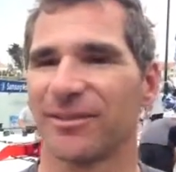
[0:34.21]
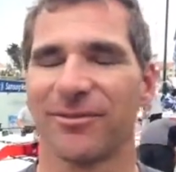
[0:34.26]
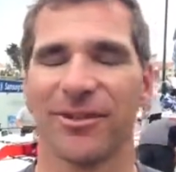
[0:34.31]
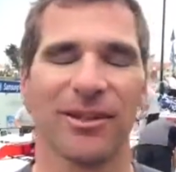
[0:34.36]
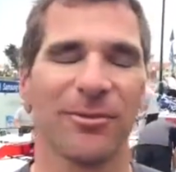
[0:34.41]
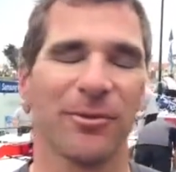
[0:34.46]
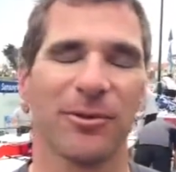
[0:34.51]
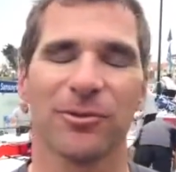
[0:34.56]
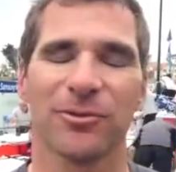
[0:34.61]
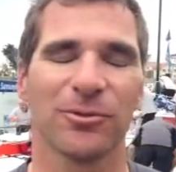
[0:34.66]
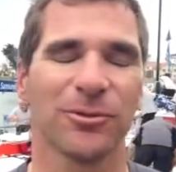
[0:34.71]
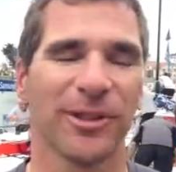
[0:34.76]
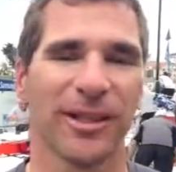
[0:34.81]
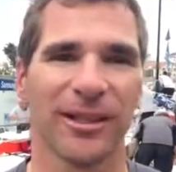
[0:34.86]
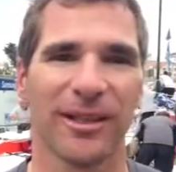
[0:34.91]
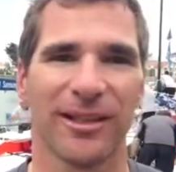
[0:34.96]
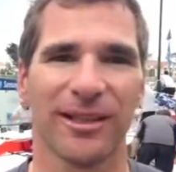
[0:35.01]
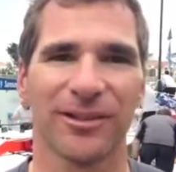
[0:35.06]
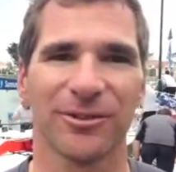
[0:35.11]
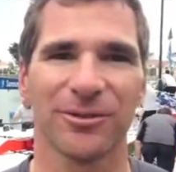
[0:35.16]
vraiment, tout
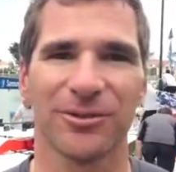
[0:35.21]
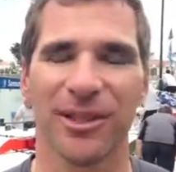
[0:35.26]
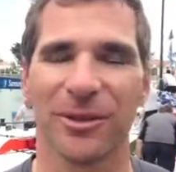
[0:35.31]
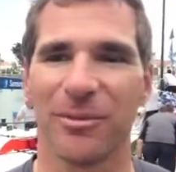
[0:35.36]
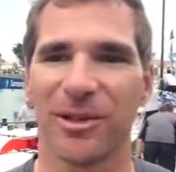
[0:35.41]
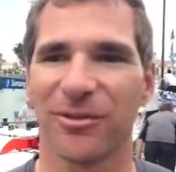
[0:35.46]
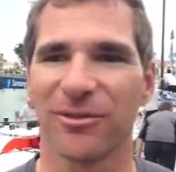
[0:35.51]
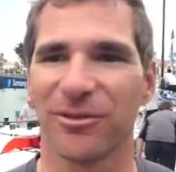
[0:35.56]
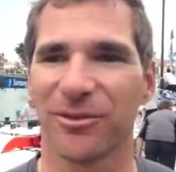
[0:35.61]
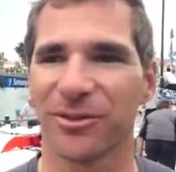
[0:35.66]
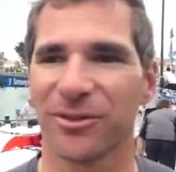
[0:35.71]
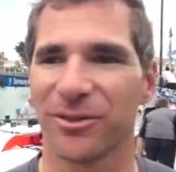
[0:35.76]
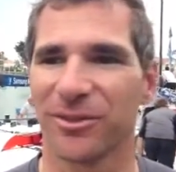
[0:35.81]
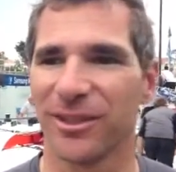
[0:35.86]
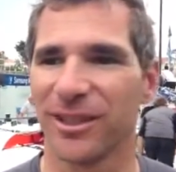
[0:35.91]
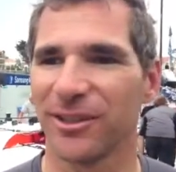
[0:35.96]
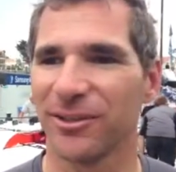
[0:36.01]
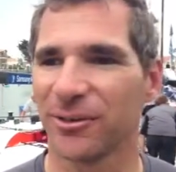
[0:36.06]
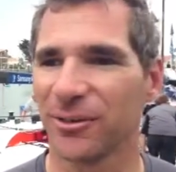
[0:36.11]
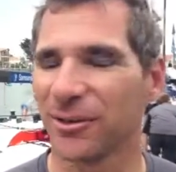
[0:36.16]
a, bien
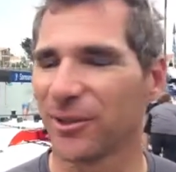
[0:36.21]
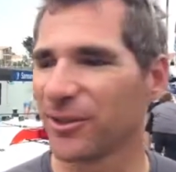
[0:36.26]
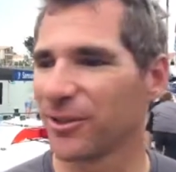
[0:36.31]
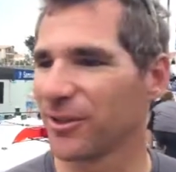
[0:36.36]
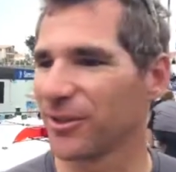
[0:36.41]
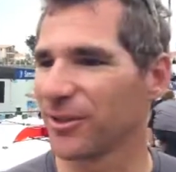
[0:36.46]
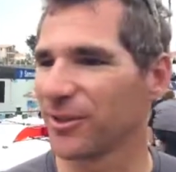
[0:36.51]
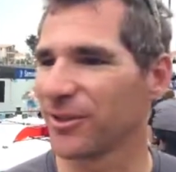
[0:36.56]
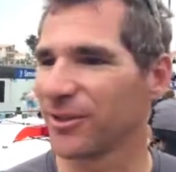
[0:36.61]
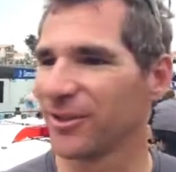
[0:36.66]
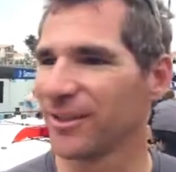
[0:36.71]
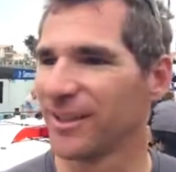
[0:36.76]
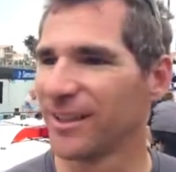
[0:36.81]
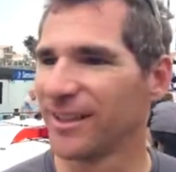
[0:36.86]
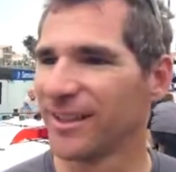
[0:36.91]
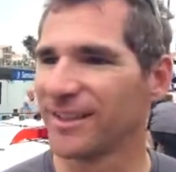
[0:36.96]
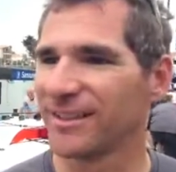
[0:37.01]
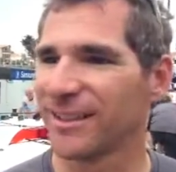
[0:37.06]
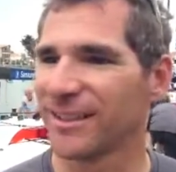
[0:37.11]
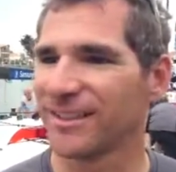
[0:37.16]
fonctionné. Donc, euh,
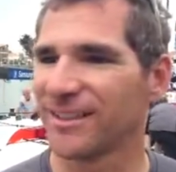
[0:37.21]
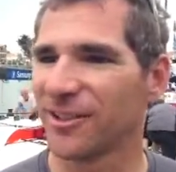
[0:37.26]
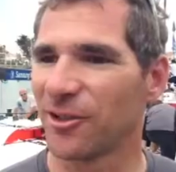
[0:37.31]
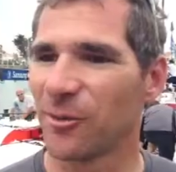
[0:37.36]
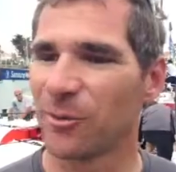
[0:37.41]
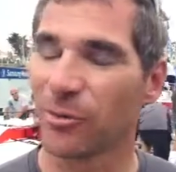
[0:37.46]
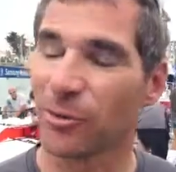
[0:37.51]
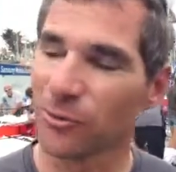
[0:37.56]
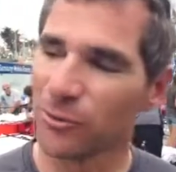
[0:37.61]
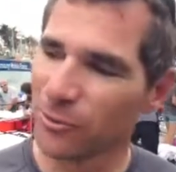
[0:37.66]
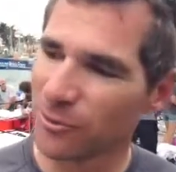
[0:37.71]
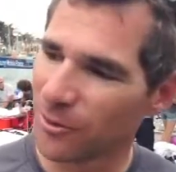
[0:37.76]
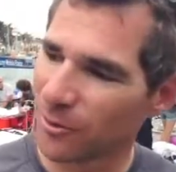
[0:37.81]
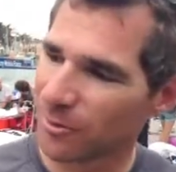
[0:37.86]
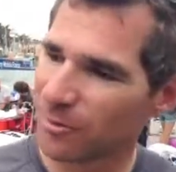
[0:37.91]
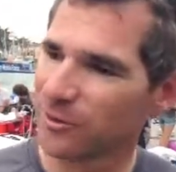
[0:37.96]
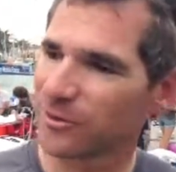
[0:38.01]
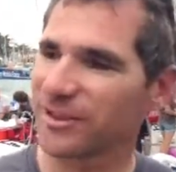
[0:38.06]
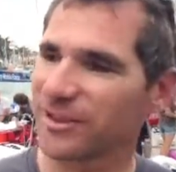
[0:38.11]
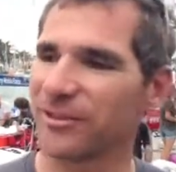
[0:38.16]
c'est excellent pour nous.
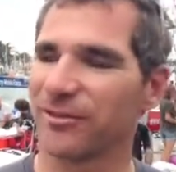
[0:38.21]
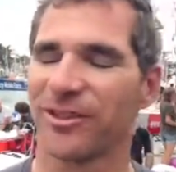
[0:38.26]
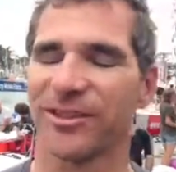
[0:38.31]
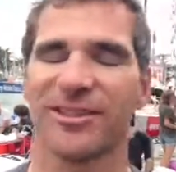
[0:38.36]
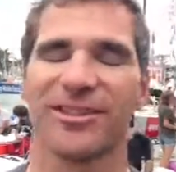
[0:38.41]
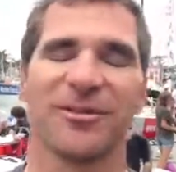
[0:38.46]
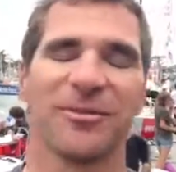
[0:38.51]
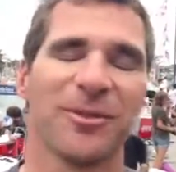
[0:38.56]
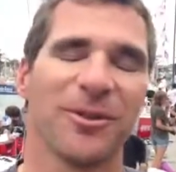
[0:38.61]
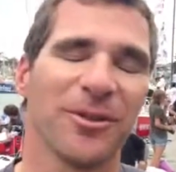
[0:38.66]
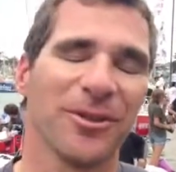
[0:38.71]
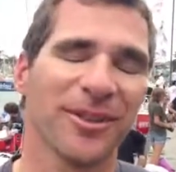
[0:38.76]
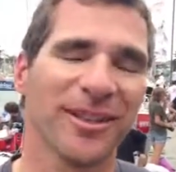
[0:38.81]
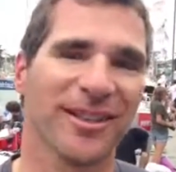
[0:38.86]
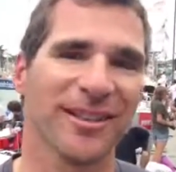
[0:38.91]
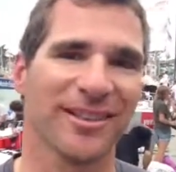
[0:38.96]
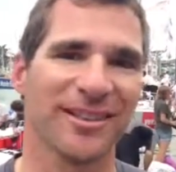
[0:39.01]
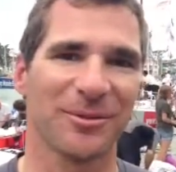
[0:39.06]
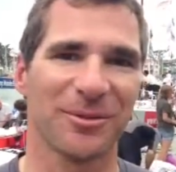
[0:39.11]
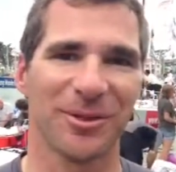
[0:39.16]
En plus, effectivement,
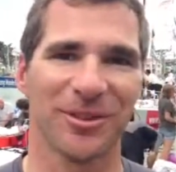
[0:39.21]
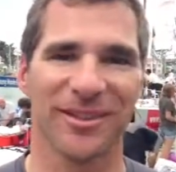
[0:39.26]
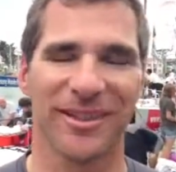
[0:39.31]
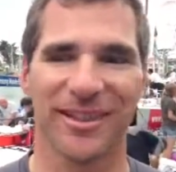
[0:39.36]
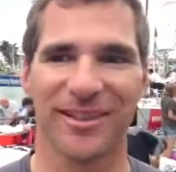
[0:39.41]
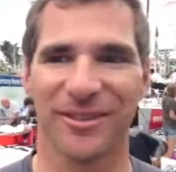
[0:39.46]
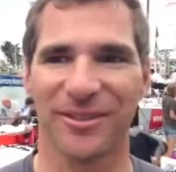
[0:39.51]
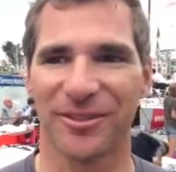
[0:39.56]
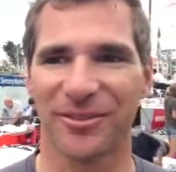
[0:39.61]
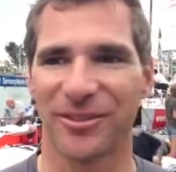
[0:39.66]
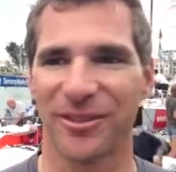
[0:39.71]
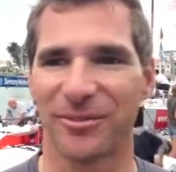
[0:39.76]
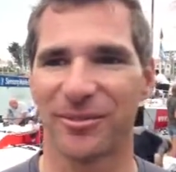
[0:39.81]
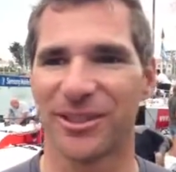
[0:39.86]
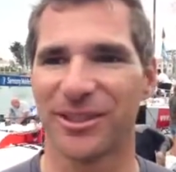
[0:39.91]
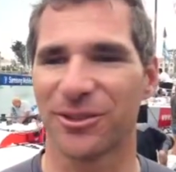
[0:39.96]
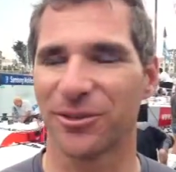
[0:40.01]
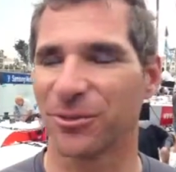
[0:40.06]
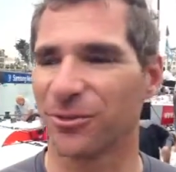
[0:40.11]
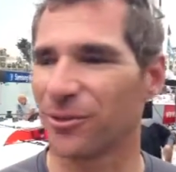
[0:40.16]
Crédit Bretagne a fait une
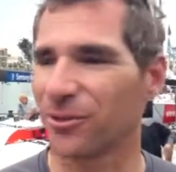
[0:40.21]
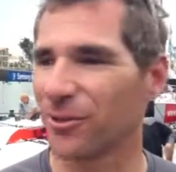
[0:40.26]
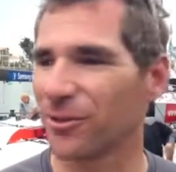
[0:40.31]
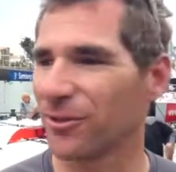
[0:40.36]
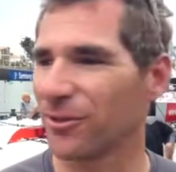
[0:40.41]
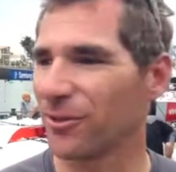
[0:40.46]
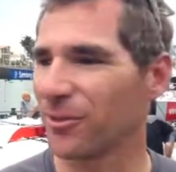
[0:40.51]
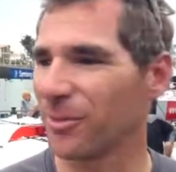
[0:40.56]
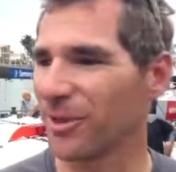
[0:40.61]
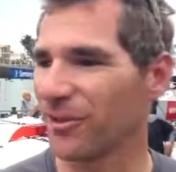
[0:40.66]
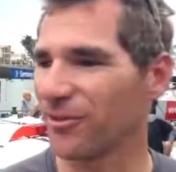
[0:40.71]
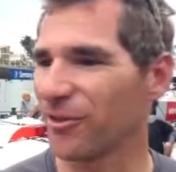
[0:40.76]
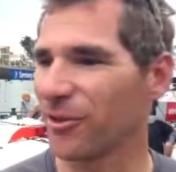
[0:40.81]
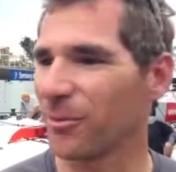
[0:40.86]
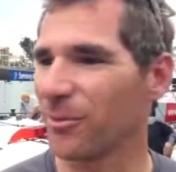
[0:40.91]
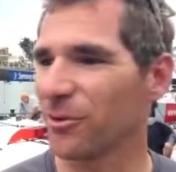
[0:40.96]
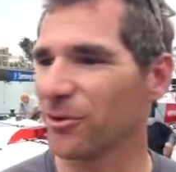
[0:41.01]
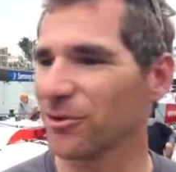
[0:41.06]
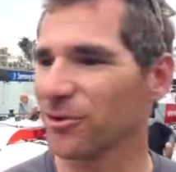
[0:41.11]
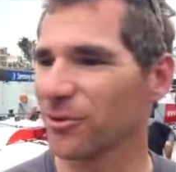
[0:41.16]
petite
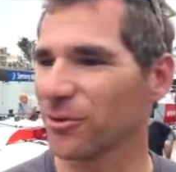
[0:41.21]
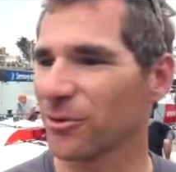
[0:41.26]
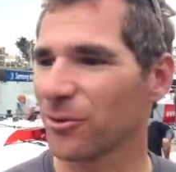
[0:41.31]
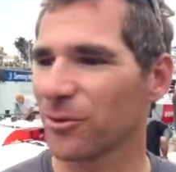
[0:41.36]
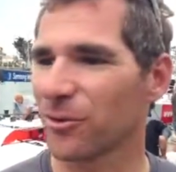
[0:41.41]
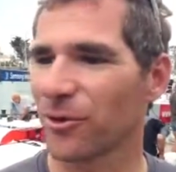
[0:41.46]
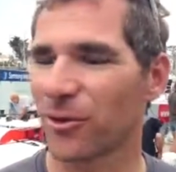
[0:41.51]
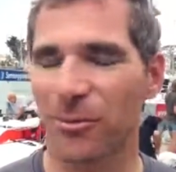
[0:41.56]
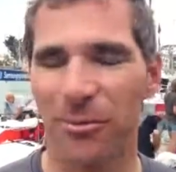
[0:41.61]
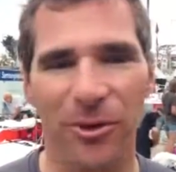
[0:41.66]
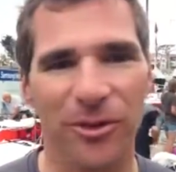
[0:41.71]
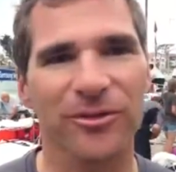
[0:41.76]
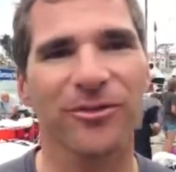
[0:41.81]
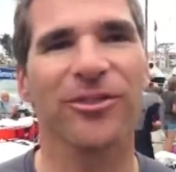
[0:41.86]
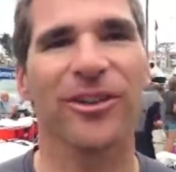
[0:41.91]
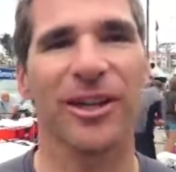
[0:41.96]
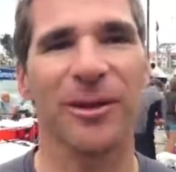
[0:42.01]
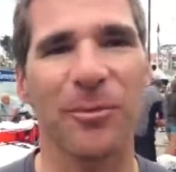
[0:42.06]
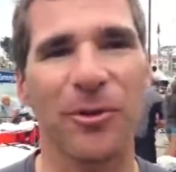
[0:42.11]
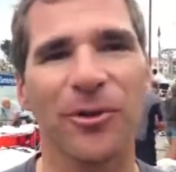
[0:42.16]
contre-performance. Donc, on augmente
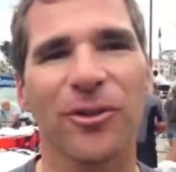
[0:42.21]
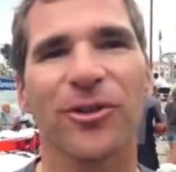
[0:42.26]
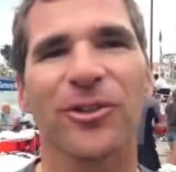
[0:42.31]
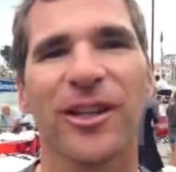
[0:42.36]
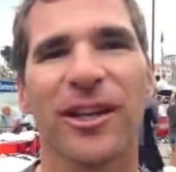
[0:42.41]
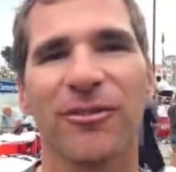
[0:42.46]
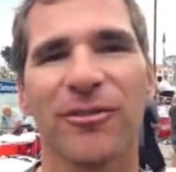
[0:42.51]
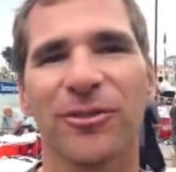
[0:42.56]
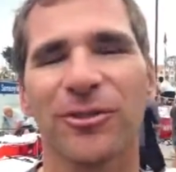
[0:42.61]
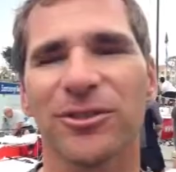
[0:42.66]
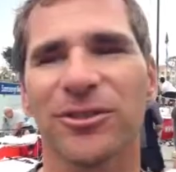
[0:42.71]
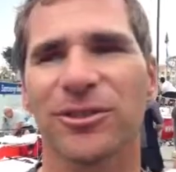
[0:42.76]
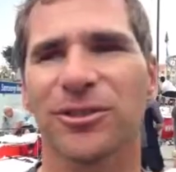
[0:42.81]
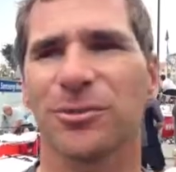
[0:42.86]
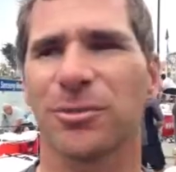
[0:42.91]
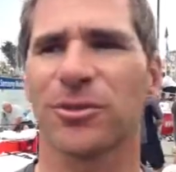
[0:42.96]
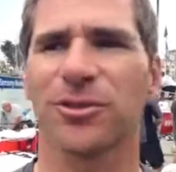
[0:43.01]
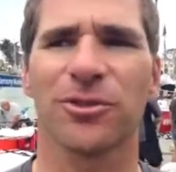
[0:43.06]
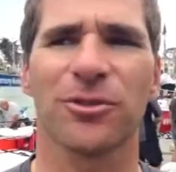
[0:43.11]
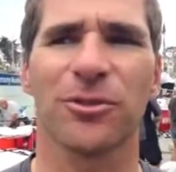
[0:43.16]
vraiment notre avance.
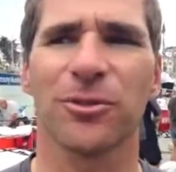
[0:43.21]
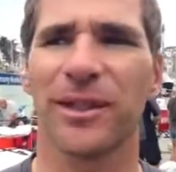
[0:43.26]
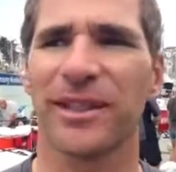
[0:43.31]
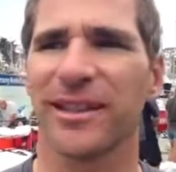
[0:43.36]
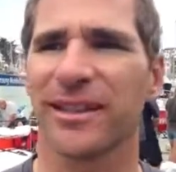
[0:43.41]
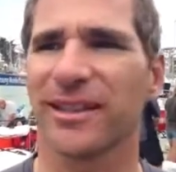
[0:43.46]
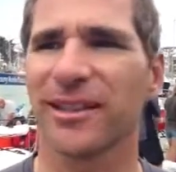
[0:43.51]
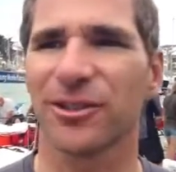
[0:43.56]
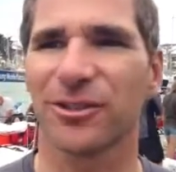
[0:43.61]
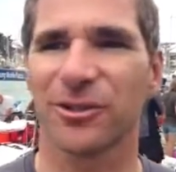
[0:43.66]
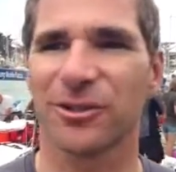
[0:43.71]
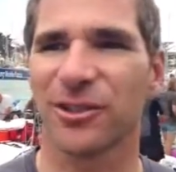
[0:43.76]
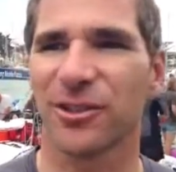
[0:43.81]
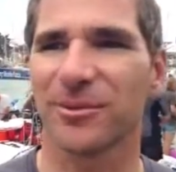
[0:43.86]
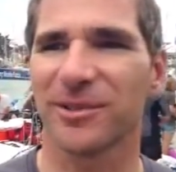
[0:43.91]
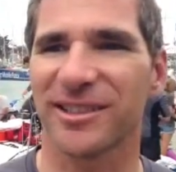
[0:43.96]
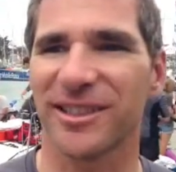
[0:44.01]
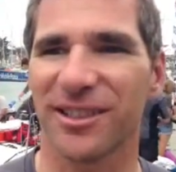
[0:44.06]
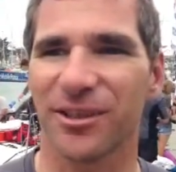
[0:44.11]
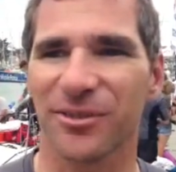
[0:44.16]
Je pense qu'on doit être à quelque chose
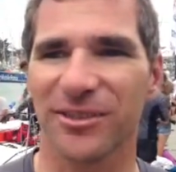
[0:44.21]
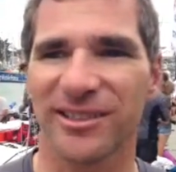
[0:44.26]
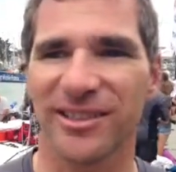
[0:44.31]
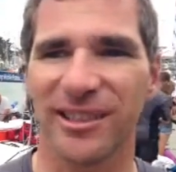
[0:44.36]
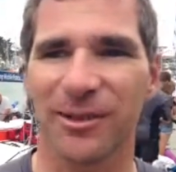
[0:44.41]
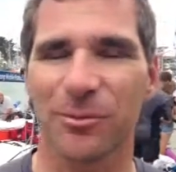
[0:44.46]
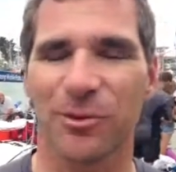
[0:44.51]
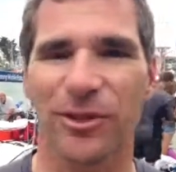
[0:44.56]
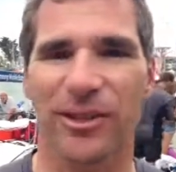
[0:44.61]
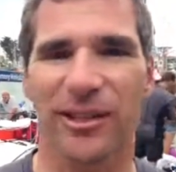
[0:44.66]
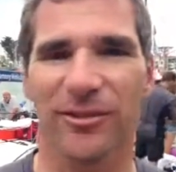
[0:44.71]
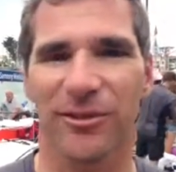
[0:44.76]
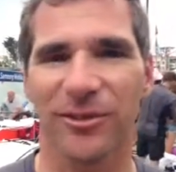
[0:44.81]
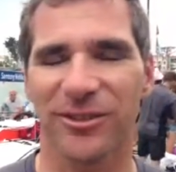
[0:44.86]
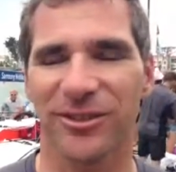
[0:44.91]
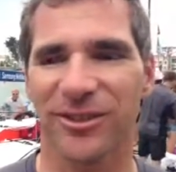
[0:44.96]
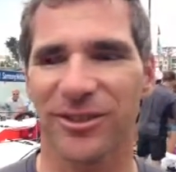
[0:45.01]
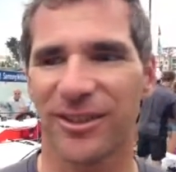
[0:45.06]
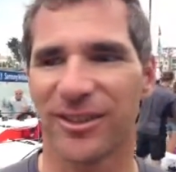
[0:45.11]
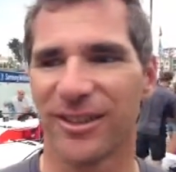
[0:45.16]
comme 55 points
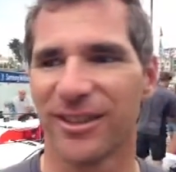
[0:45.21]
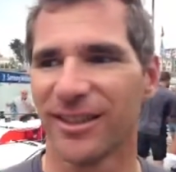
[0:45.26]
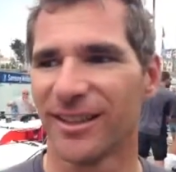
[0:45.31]
d'avance.